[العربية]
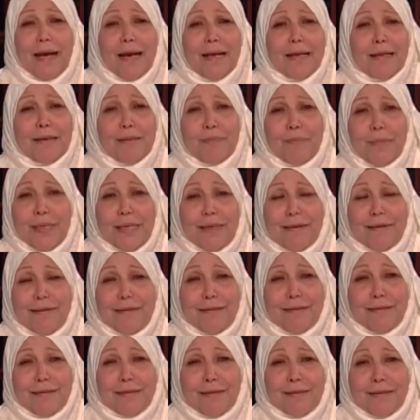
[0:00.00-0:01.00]
اجمل
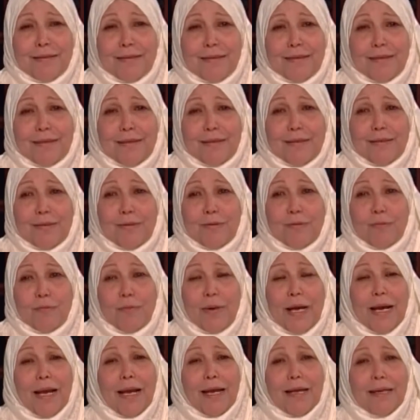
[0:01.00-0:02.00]

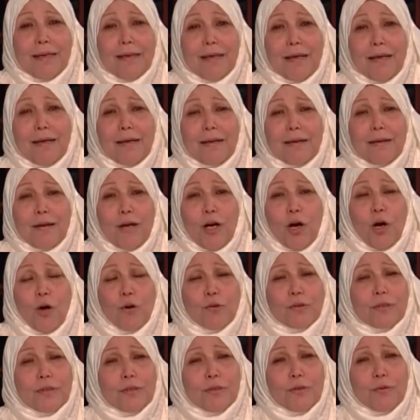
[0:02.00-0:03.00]
واحلى
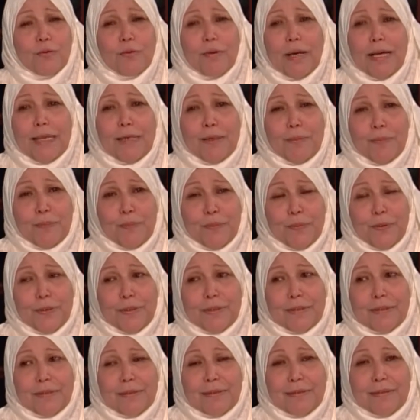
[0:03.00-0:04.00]
حضن وقلب
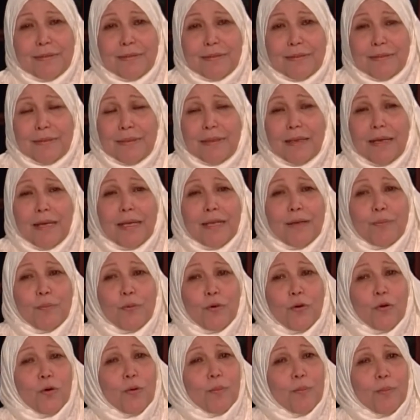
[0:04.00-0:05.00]
قلب
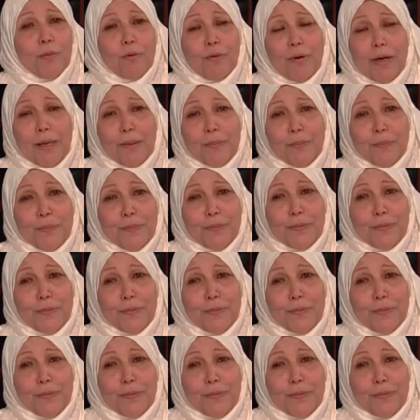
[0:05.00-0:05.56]
ام واب